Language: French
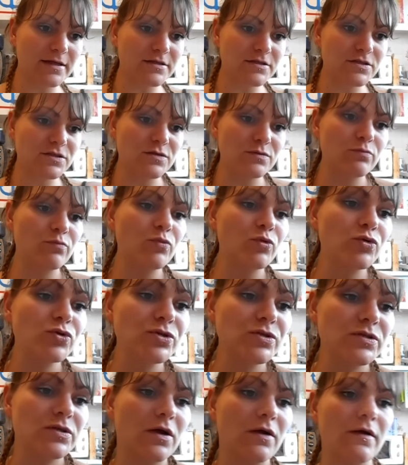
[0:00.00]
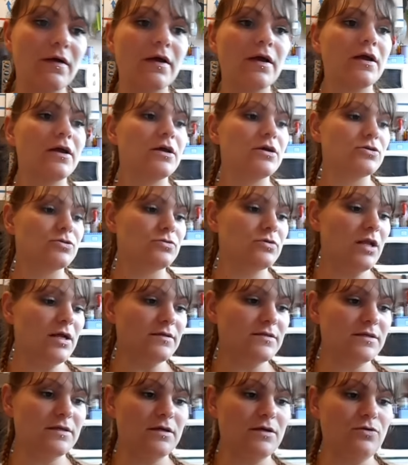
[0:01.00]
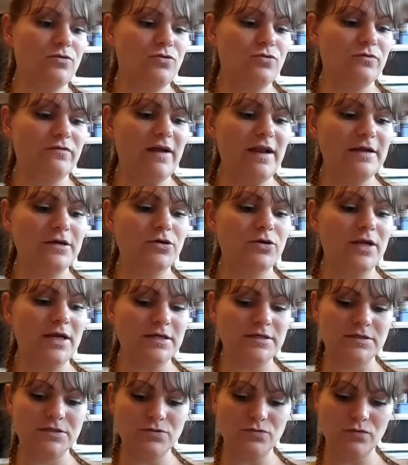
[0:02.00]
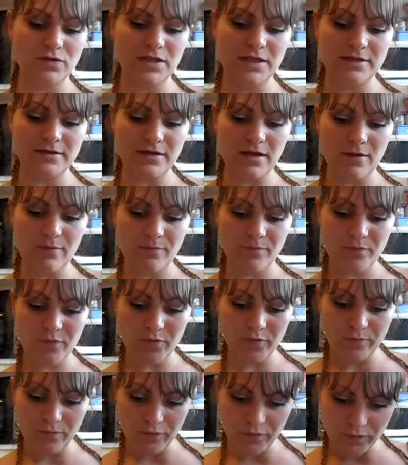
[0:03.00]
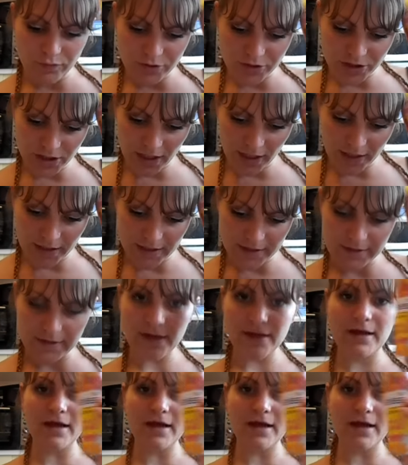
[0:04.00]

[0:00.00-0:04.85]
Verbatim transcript: and Smooth. Celui-là, c'est une nouvelle collection. Il était un peu plus cher, il était